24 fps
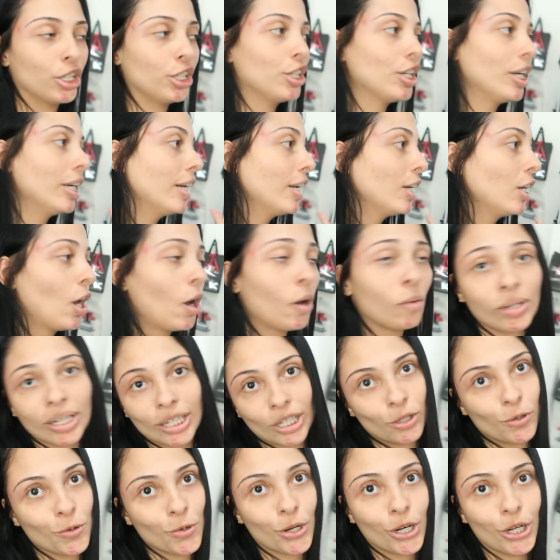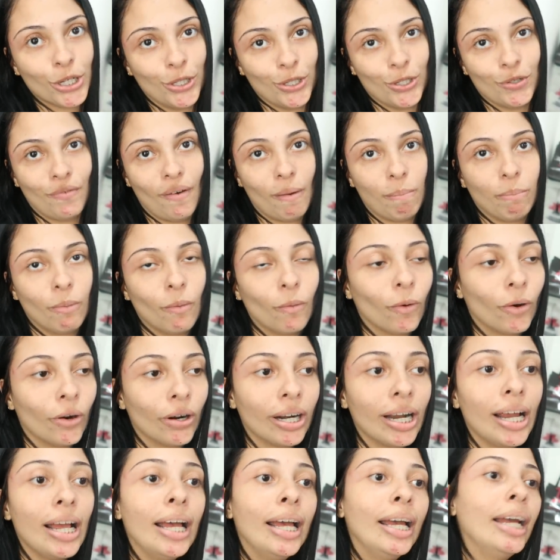A gente ainda não decidiu o que a gente vai
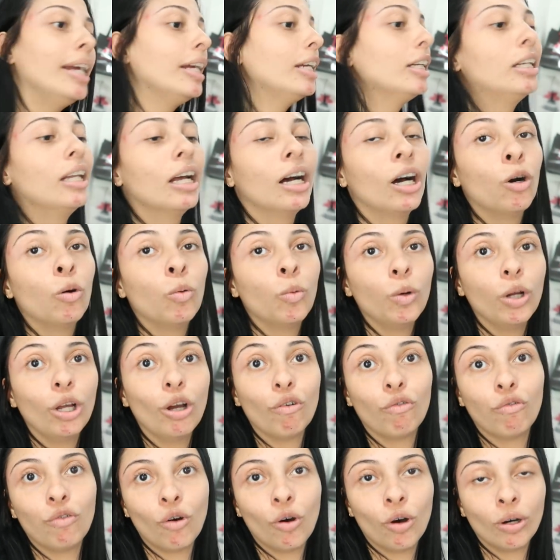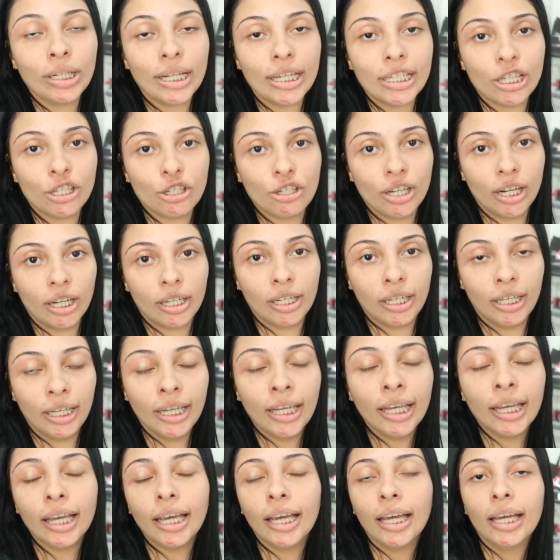pôr. Então eu vou decidir
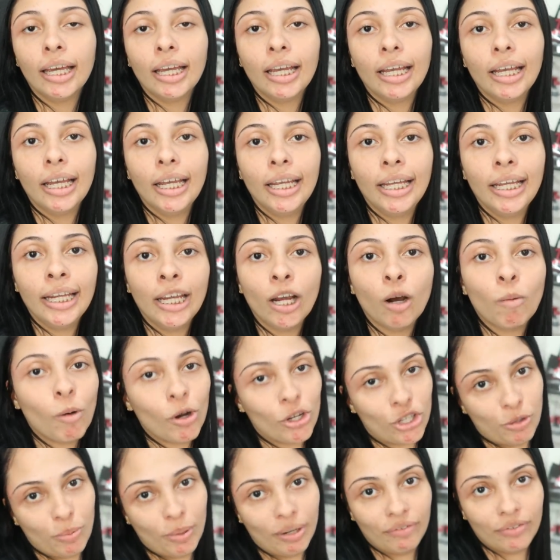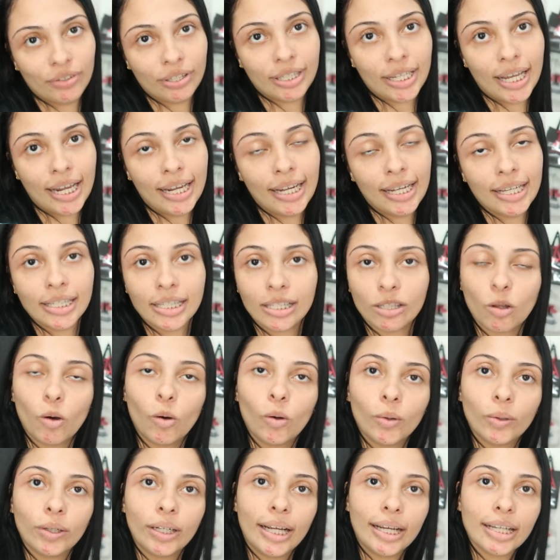aqui e eu mostro pra vocês
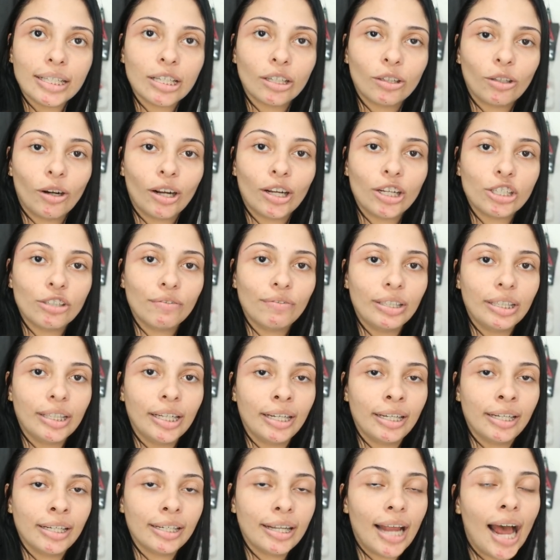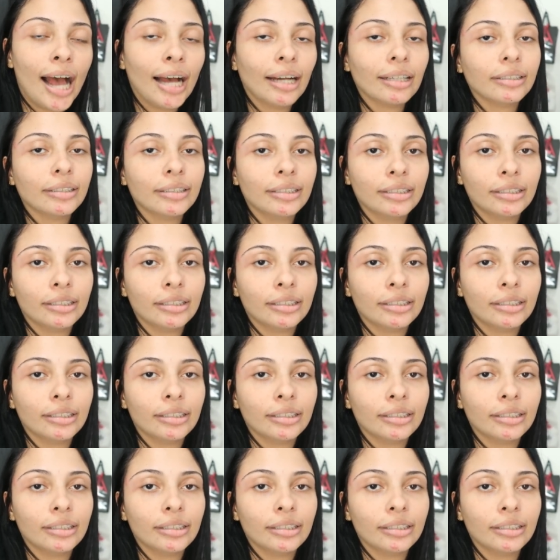toda essa troca de vitrine, tá?